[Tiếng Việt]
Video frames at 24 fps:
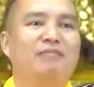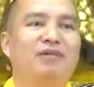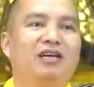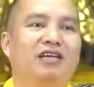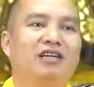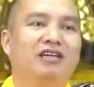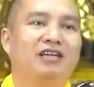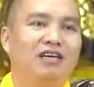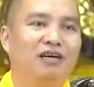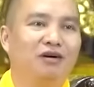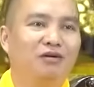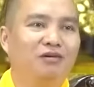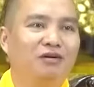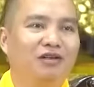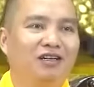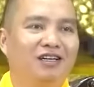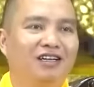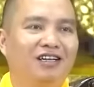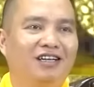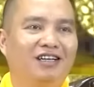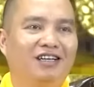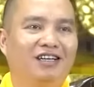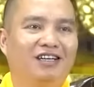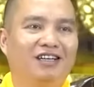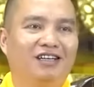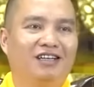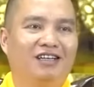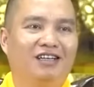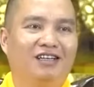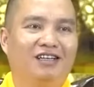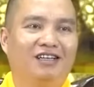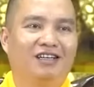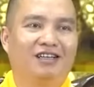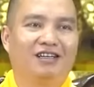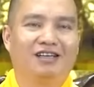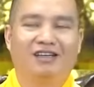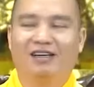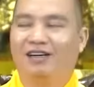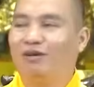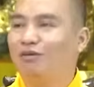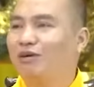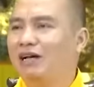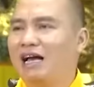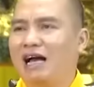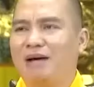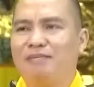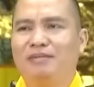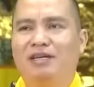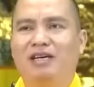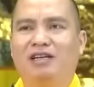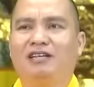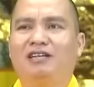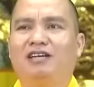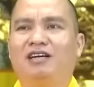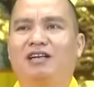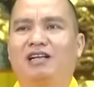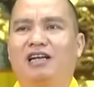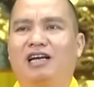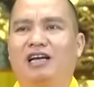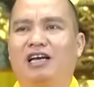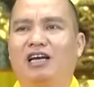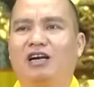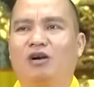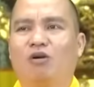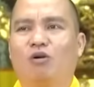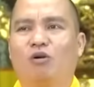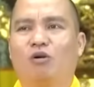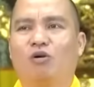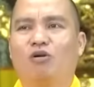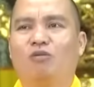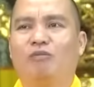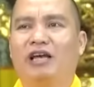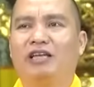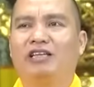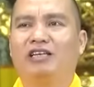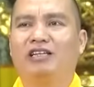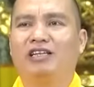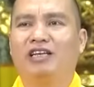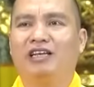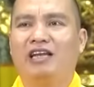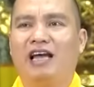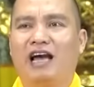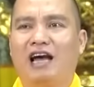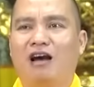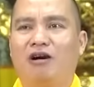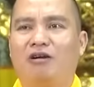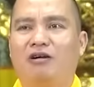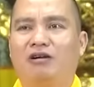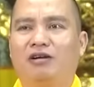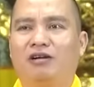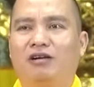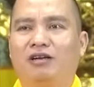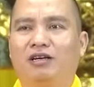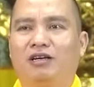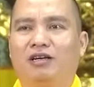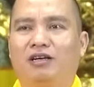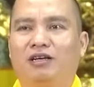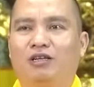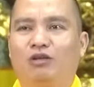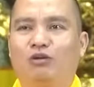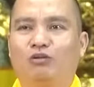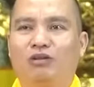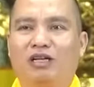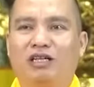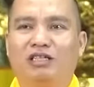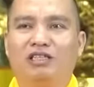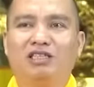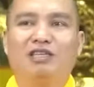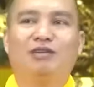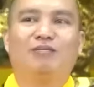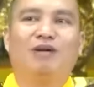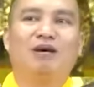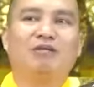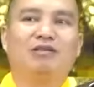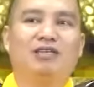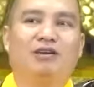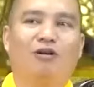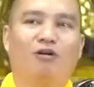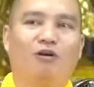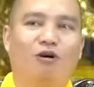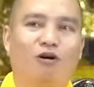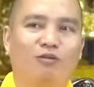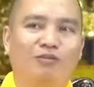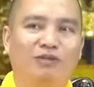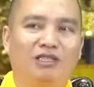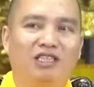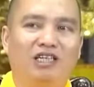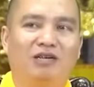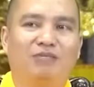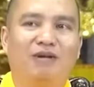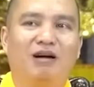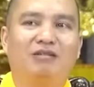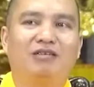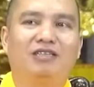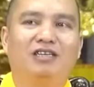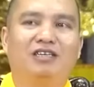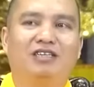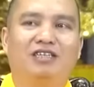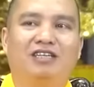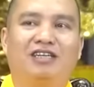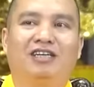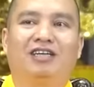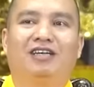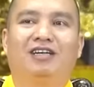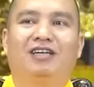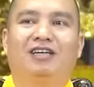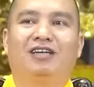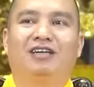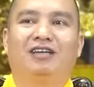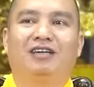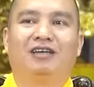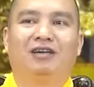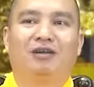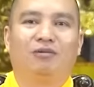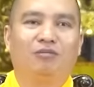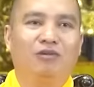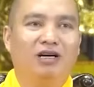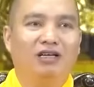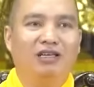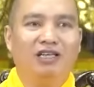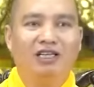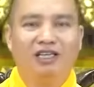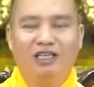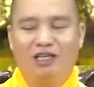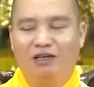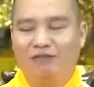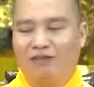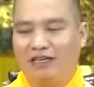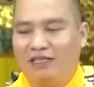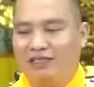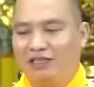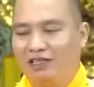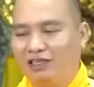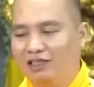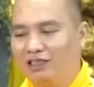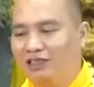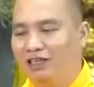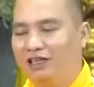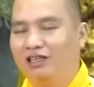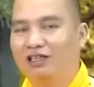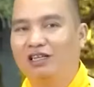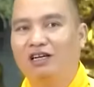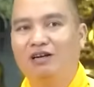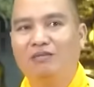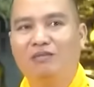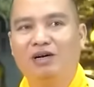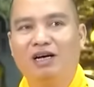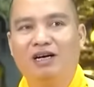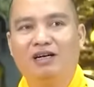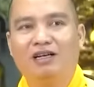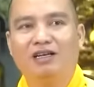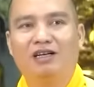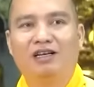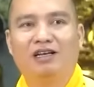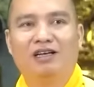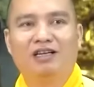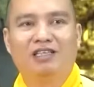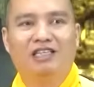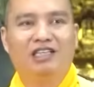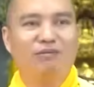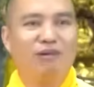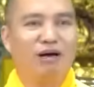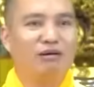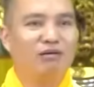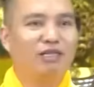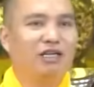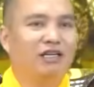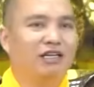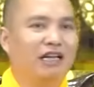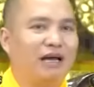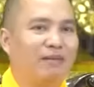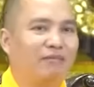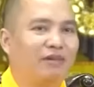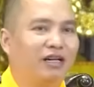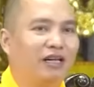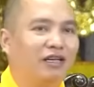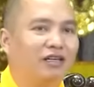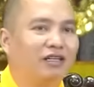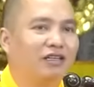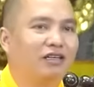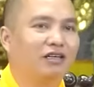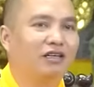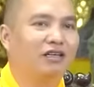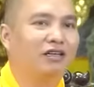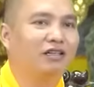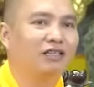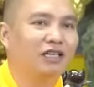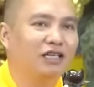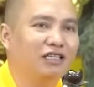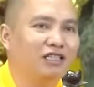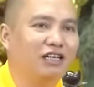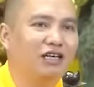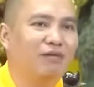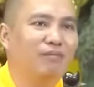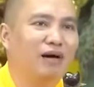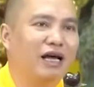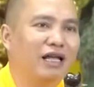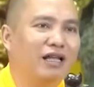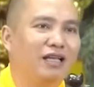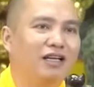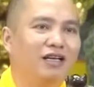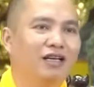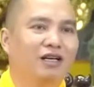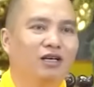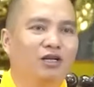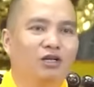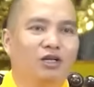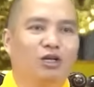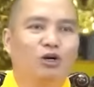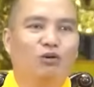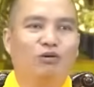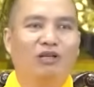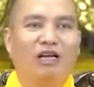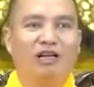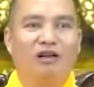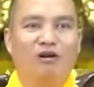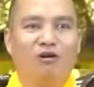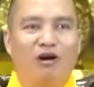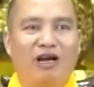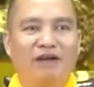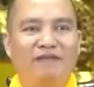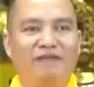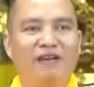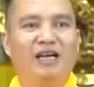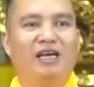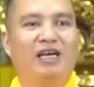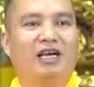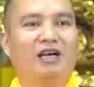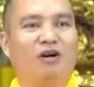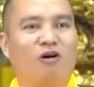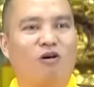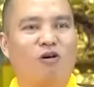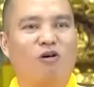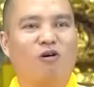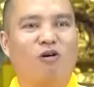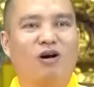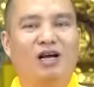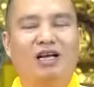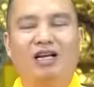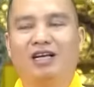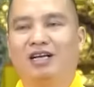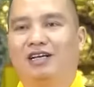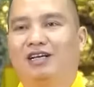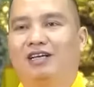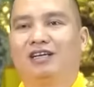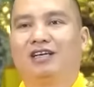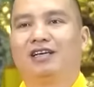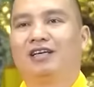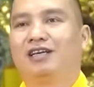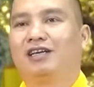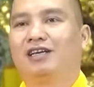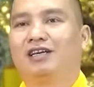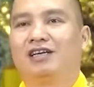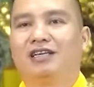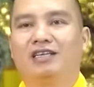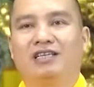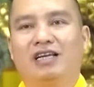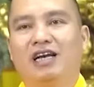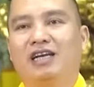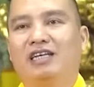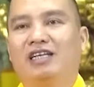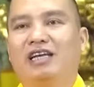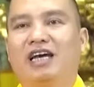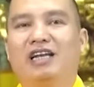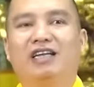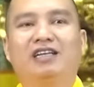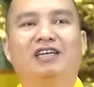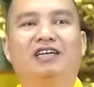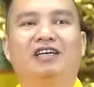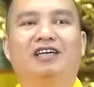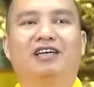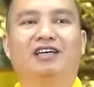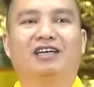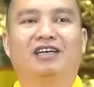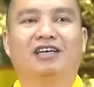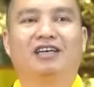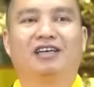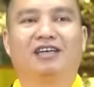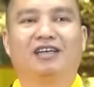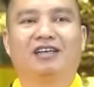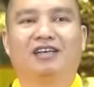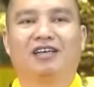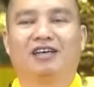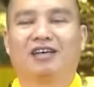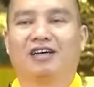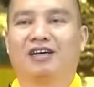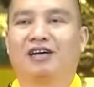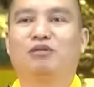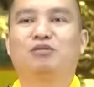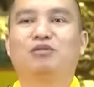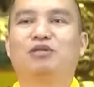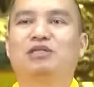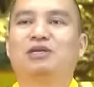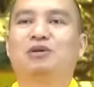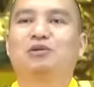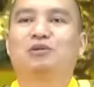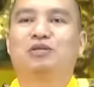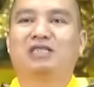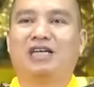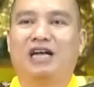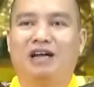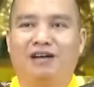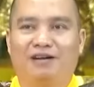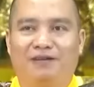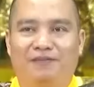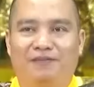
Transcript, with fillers: nhận được không? Không cảm nhận được là cái khổ của bệnh như thế nào. Chúng ta chưa bao giờ ốm, chưa bao giờ gì bước đi cứ phải giờ từng bước, chưa bao giờ nằm lên khừ trên giường bệnh. Chúng ta nói về cái khổ á, chắc chắn gì không sâu sắc,